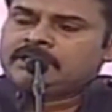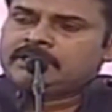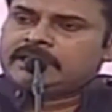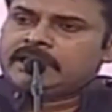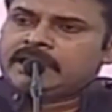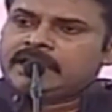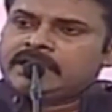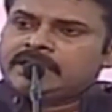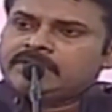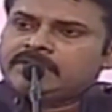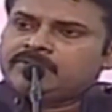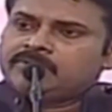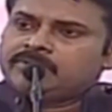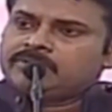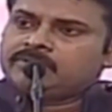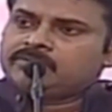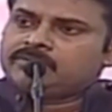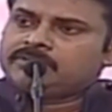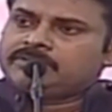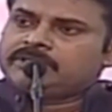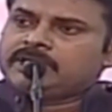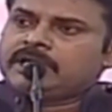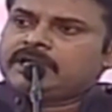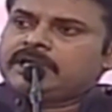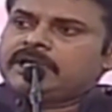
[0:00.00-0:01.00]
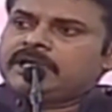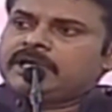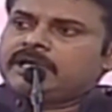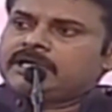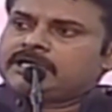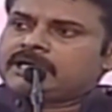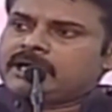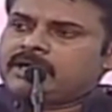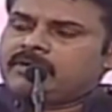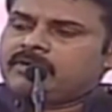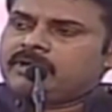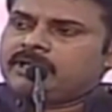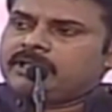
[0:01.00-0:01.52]
ఎలాంటి విద్యాలయాలు
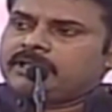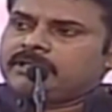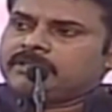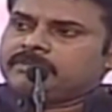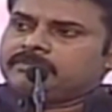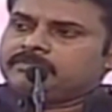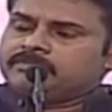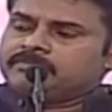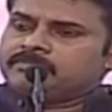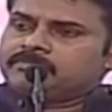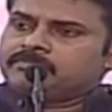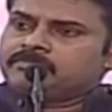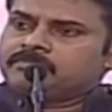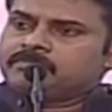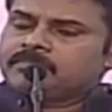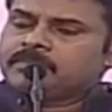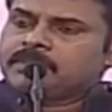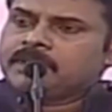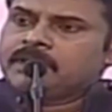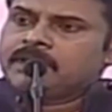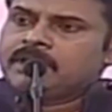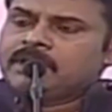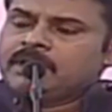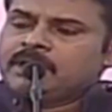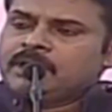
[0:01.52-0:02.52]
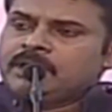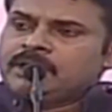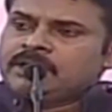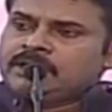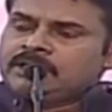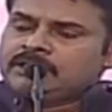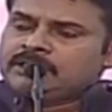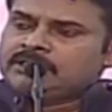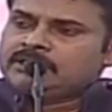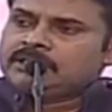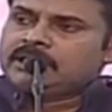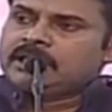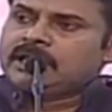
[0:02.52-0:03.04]
కావాలి
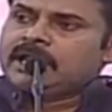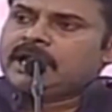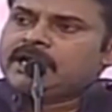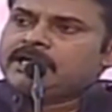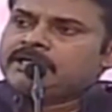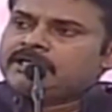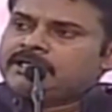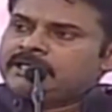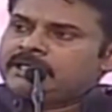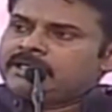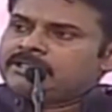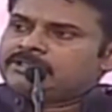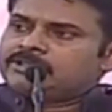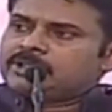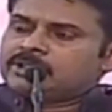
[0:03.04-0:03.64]
ఎలాంటి